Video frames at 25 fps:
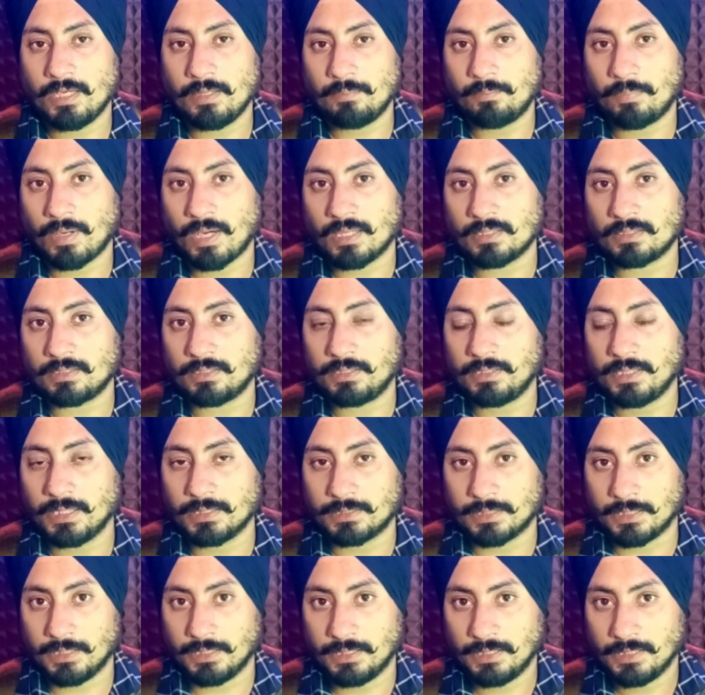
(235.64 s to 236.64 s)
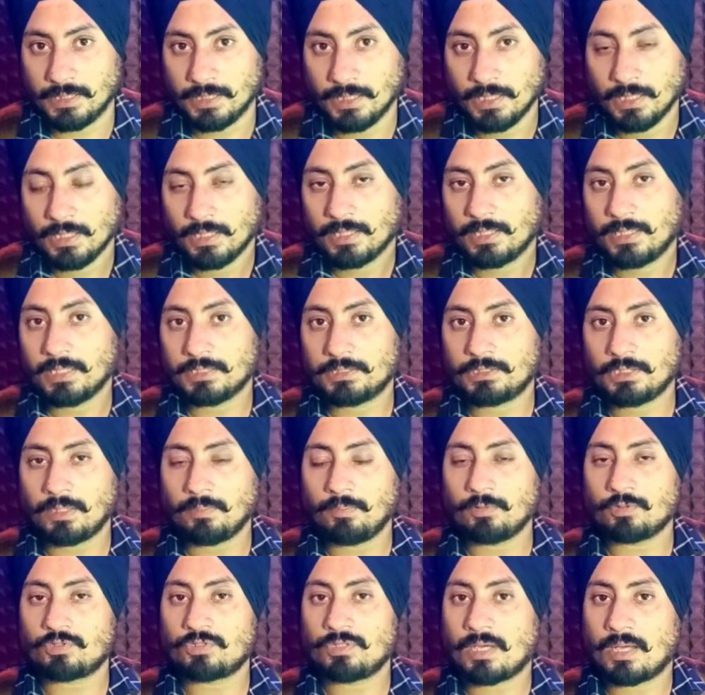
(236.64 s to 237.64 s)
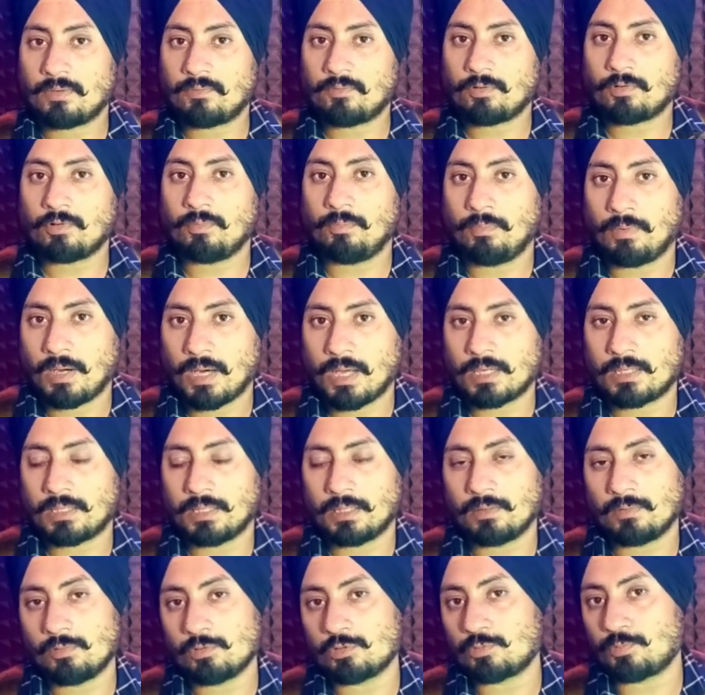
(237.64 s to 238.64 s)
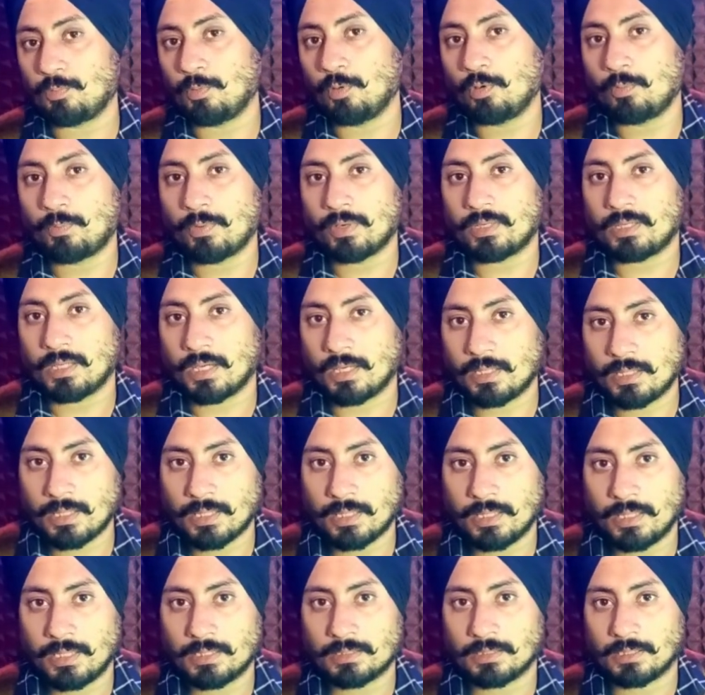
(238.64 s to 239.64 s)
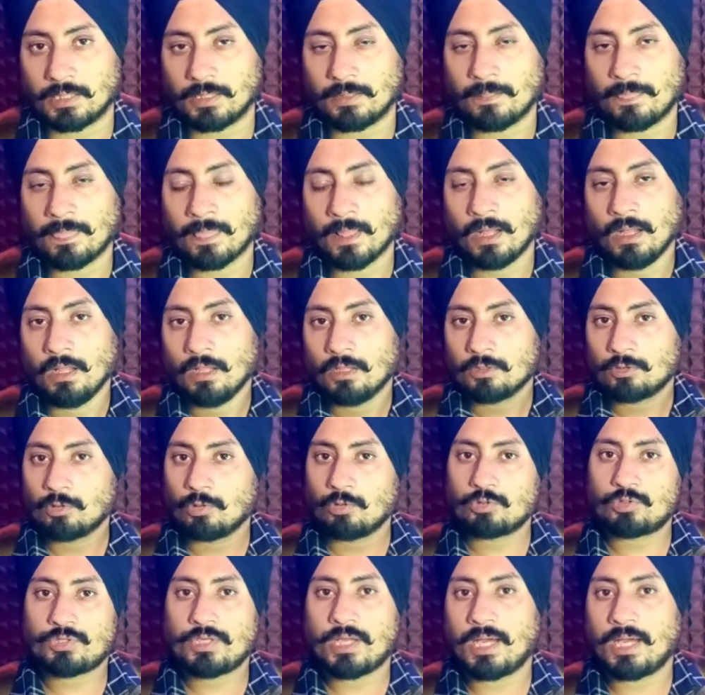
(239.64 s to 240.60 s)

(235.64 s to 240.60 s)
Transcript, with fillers: वाली बात यह थी कि जब उस जानवर को मारकर उस पोल पर टांगा गया था तो